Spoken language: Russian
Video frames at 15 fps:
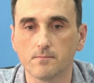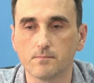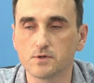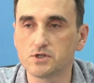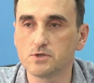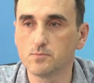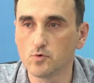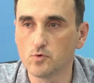
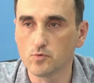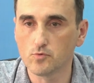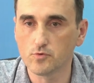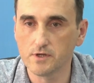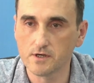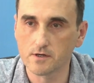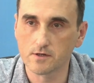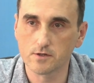почему у
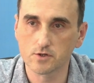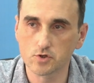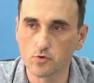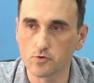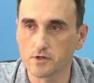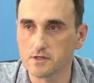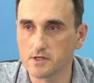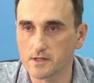них
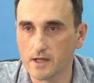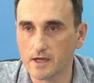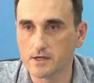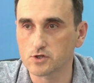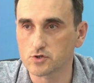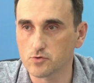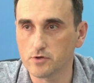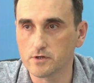что-то не
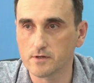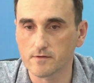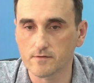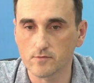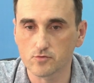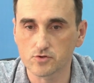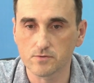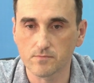так и что это
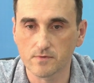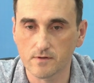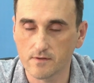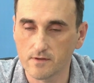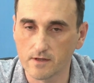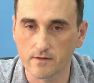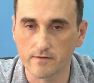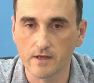нужно
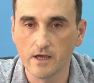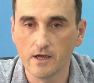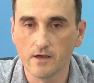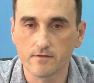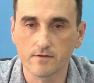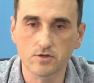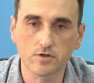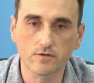делать.
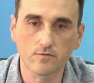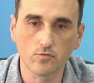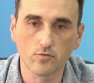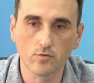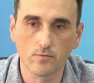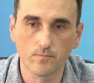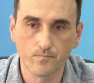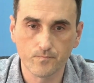
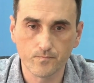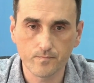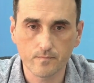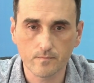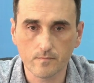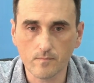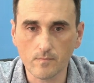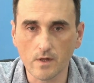Зачастую
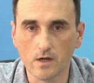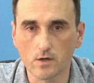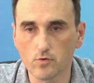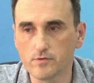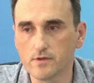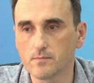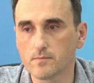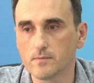
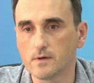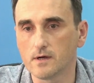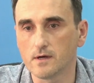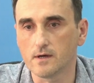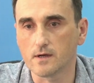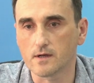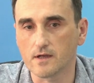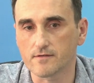люди,
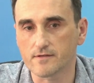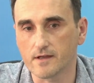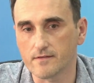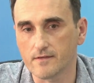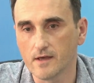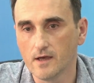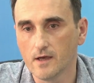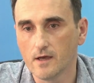э, как
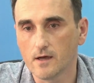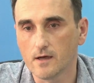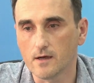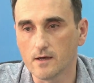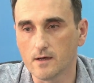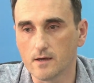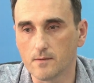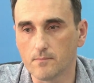сказать,
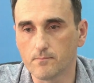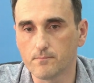э,